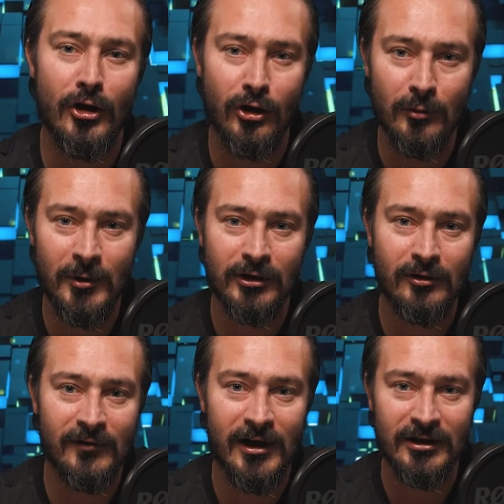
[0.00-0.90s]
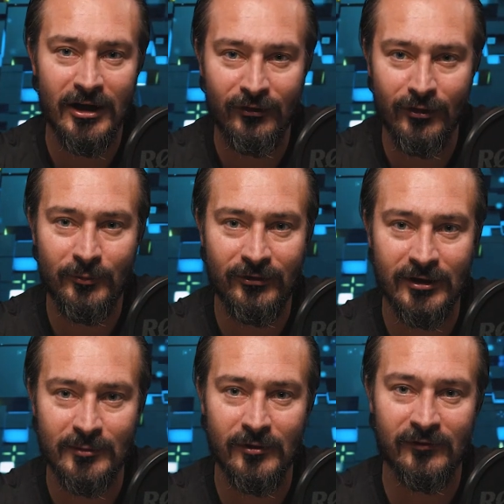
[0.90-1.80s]
komentowania,
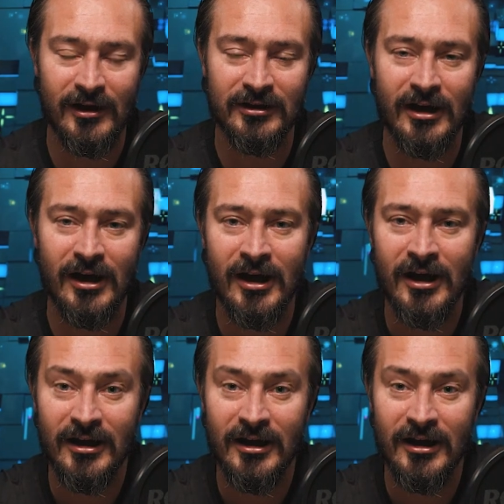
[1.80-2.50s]
subskrybowania